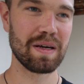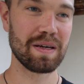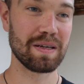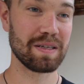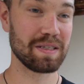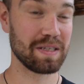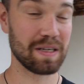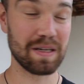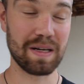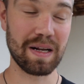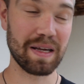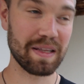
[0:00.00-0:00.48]

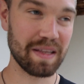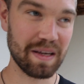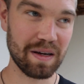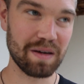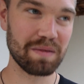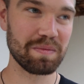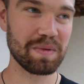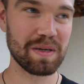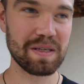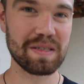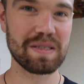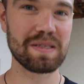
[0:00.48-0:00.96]
że
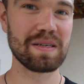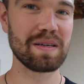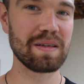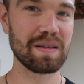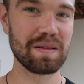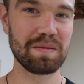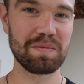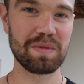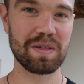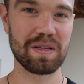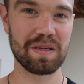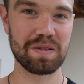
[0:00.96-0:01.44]
dlatego między
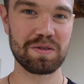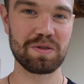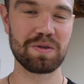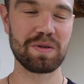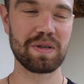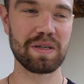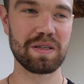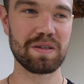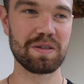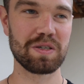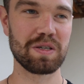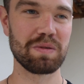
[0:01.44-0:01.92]
innymi nie
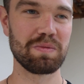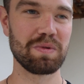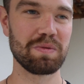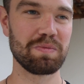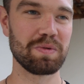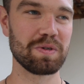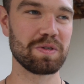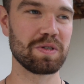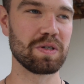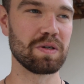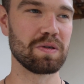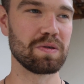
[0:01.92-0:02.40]
czuli do siebie
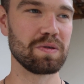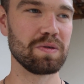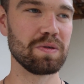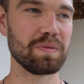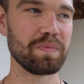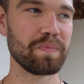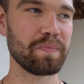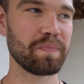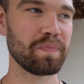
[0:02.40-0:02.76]
pociągu.